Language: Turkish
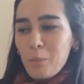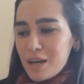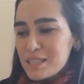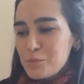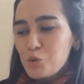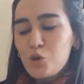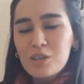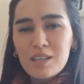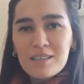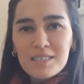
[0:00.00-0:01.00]
Maxim
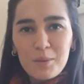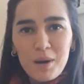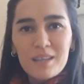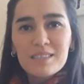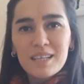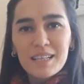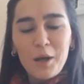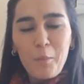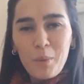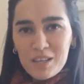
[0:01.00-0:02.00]
Gorki'den Sabahattin
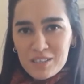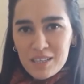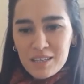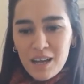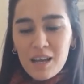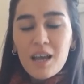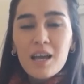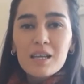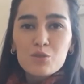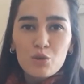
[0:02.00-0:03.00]
Ali'den başlayarak
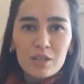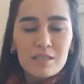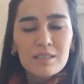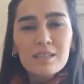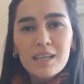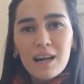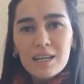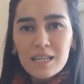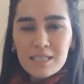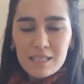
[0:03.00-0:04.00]
sonrasında
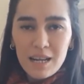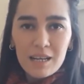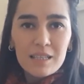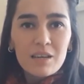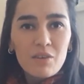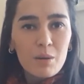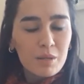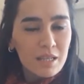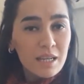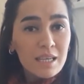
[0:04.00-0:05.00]
diğer klasiklerle devam
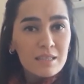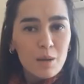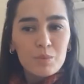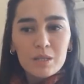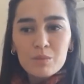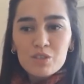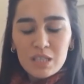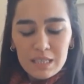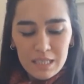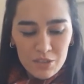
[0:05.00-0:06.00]
ederek kitaplarımı
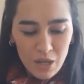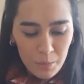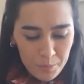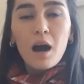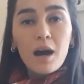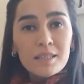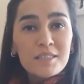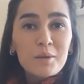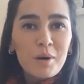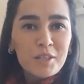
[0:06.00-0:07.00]
ciltleyeceğim.
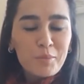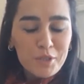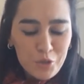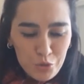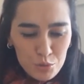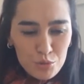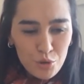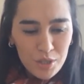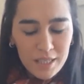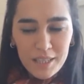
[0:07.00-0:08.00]
Aynı zamanda bana şunu
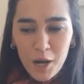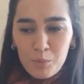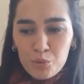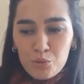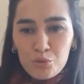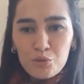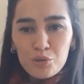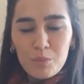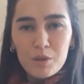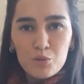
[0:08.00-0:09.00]
söylediler. Bu
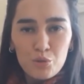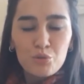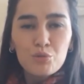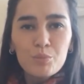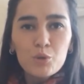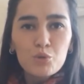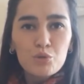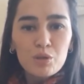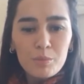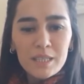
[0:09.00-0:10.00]
uygulama zorunlu bir
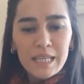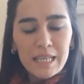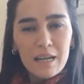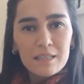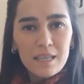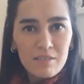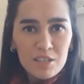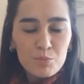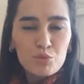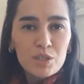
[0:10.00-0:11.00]
uygulama değil. Yani
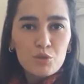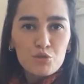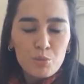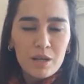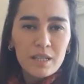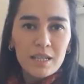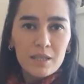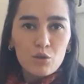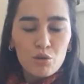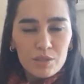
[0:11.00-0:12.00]
devlet bunları
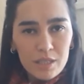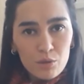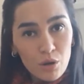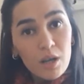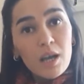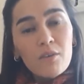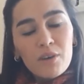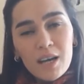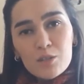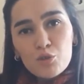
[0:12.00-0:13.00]
kütüphanelere gönderiyor.
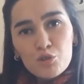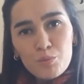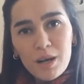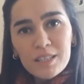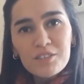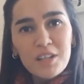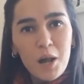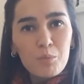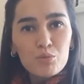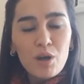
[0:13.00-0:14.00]
Fakat
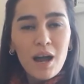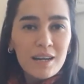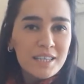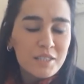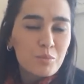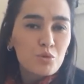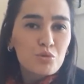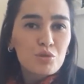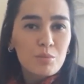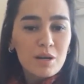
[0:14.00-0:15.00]
kütüphaneciler bunu her kitaba
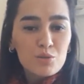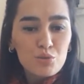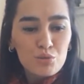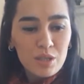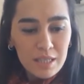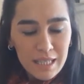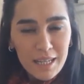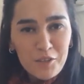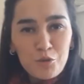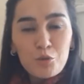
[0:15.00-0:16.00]
uygulamak zorunda
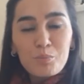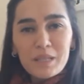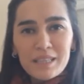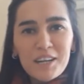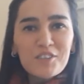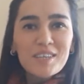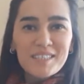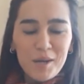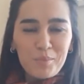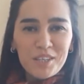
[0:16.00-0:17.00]
değiller. Çünkü binlerce
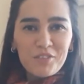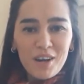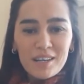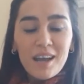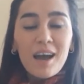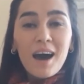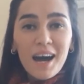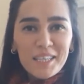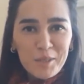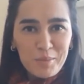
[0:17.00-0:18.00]
kitapları var.
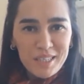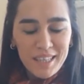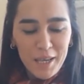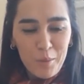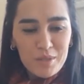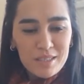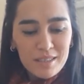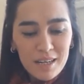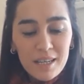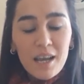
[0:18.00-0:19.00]
Hangi birine
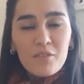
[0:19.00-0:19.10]
yapsınlar?